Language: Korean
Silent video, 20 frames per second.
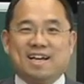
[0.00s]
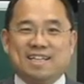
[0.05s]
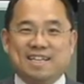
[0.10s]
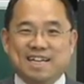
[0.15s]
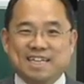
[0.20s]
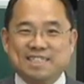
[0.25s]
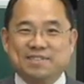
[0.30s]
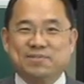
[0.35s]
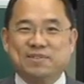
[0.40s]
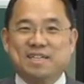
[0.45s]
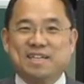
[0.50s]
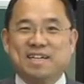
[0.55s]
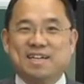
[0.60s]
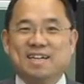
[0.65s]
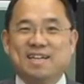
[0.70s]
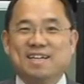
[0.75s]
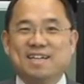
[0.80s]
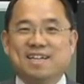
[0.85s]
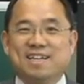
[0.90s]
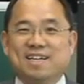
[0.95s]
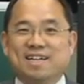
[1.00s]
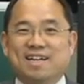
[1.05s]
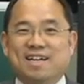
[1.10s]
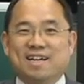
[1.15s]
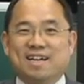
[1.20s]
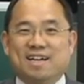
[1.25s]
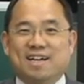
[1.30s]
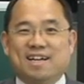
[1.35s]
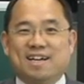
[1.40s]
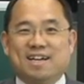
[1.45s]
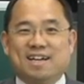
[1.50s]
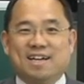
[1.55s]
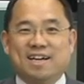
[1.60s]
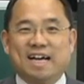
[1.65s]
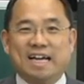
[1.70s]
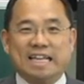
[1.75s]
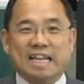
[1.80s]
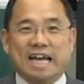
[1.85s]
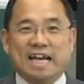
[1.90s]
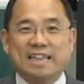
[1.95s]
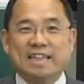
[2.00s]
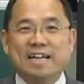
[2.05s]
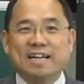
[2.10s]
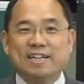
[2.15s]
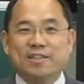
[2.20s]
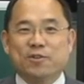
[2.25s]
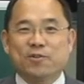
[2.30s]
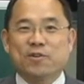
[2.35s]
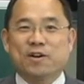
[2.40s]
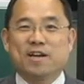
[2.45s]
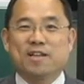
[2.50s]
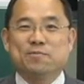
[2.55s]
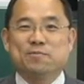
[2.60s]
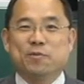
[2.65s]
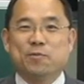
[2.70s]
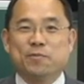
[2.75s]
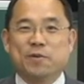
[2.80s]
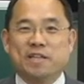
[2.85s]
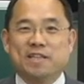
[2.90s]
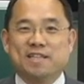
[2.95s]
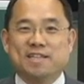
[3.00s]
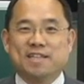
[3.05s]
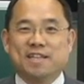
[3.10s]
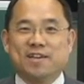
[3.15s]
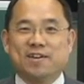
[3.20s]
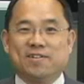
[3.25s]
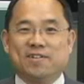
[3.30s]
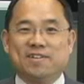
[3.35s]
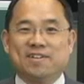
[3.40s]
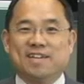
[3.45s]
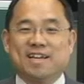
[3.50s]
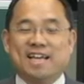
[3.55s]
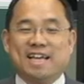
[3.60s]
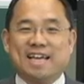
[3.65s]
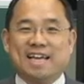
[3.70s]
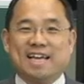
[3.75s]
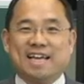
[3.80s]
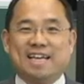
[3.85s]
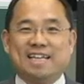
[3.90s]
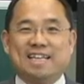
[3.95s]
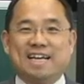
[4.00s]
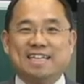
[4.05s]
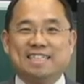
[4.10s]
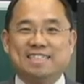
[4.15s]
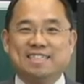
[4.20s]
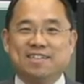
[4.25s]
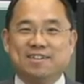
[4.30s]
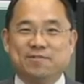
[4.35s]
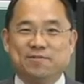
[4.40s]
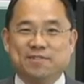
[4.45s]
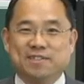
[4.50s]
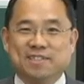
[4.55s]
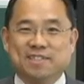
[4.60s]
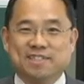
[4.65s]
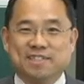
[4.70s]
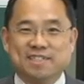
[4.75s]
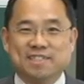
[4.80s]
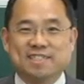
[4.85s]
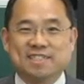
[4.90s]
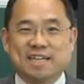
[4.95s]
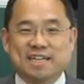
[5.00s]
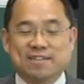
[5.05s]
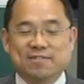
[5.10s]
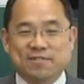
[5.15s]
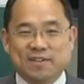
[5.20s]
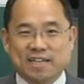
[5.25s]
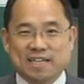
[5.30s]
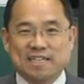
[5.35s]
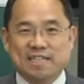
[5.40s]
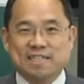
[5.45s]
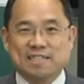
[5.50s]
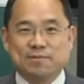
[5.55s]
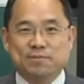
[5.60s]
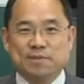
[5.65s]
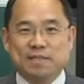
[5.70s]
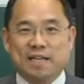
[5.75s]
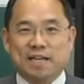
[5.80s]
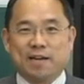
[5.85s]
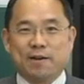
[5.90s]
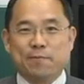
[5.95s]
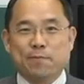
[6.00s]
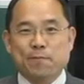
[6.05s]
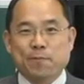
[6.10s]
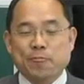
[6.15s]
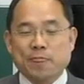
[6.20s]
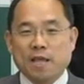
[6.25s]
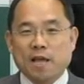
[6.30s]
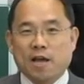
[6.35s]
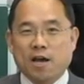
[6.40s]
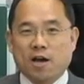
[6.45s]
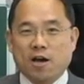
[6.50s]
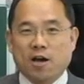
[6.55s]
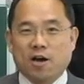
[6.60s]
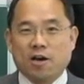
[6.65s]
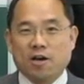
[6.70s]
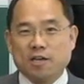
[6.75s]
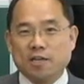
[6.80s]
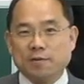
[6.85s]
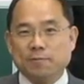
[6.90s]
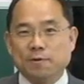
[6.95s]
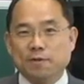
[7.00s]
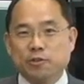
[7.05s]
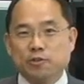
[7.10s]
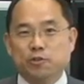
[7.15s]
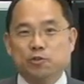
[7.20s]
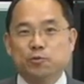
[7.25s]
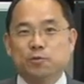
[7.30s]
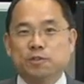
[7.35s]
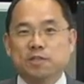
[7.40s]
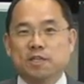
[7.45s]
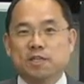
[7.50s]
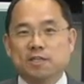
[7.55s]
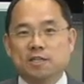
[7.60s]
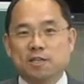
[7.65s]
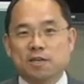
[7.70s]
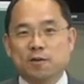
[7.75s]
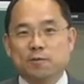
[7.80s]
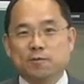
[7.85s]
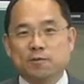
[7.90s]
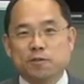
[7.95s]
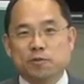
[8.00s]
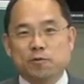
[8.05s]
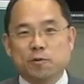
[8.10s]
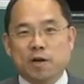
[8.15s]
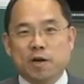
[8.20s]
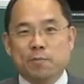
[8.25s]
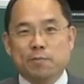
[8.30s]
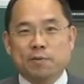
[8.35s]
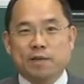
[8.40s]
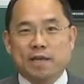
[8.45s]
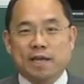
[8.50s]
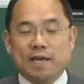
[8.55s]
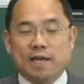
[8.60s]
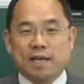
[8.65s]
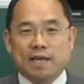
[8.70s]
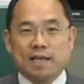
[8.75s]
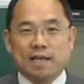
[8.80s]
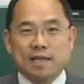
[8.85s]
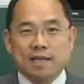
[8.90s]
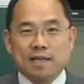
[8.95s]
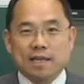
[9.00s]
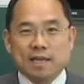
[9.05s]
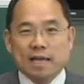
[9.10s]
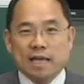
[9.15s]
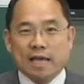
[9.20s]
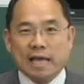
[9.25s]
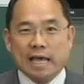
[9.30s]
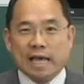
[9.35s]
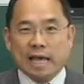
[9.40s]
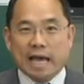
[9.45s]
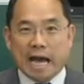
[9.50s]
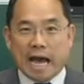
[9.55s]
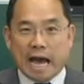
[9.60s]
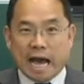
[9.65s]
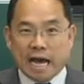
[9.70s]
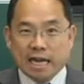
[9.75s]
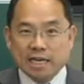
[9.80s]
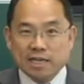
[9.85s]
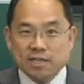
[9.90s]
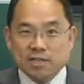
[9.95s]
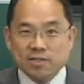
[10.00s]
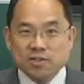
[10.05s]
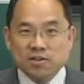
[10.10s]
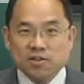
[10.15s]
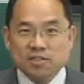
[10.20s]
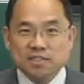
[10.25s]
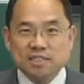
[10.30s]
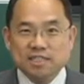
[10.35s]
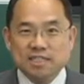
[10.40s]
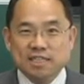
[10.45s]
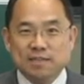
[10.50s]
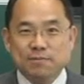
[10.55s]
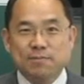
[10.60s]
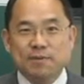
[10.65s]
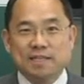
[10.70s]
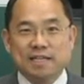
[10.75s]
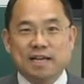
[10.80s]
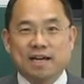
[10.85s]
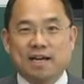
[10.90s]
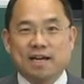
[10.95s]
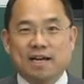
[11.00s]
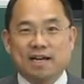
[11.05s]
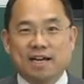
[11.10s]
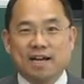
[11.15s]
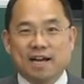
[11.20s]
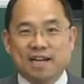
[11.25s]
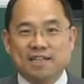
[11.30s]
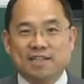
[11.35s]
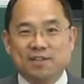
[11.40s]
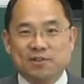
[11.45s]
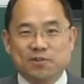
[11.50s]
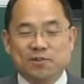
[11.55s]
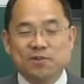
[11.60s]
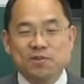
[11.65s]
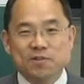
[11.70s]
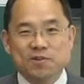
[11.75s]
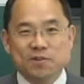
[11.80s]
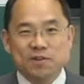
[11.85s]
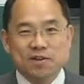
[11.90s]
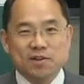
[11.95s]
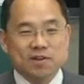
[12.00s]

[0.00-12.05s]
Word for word: 안녕하십니까. 한한 아, 달 동안 못 뵀는데요. 예, 다시 여러분들을 찾아뵙게 됐습니다. 어, 이번 주부터는 여러분들과 함께 예, 아는 것이 힘이다가 아니고